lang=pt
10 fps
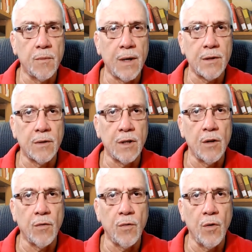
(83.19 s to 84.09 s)
passa um
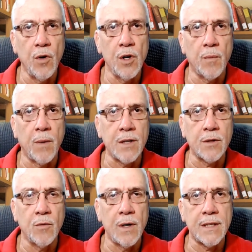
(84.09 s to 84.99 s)
telefone, passa
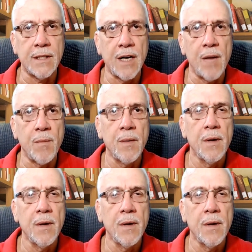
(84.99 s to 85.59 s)
um WhatsApp,